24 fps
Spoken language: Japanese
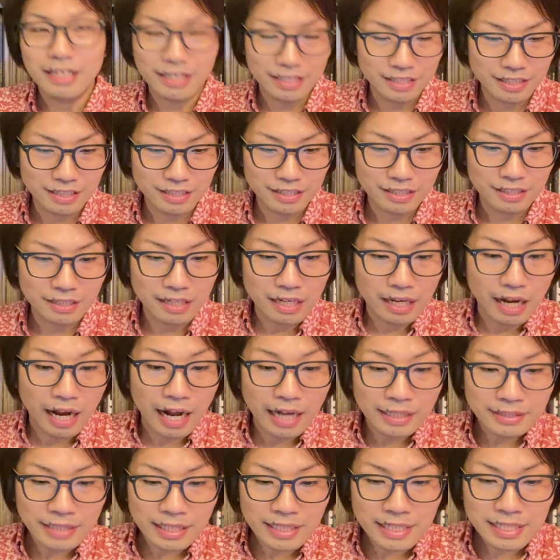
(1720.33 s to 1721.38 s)

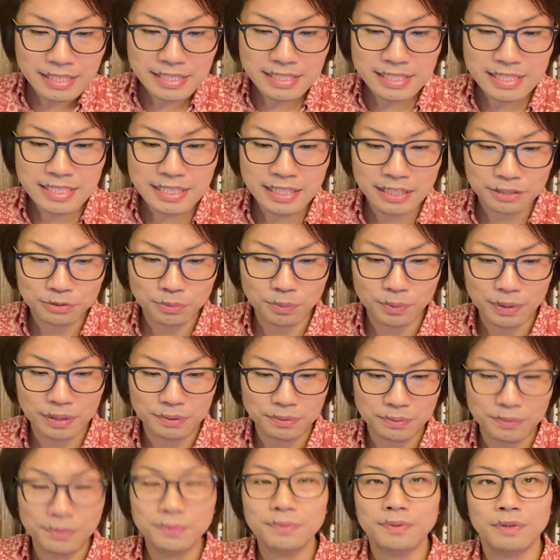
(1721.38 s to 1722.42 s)
えー、新しいかどうか
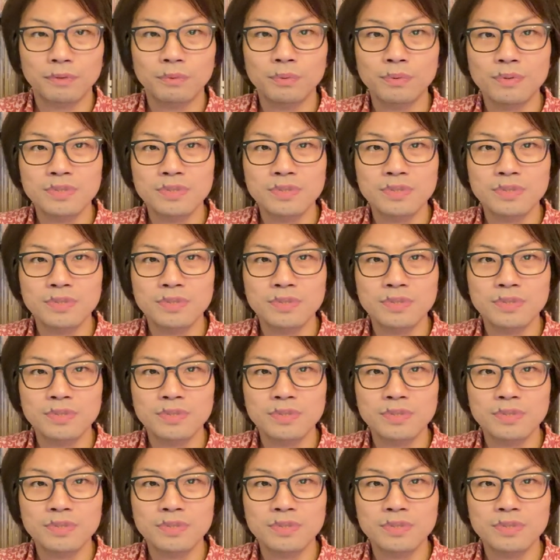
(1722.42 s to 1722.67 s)
というのはこ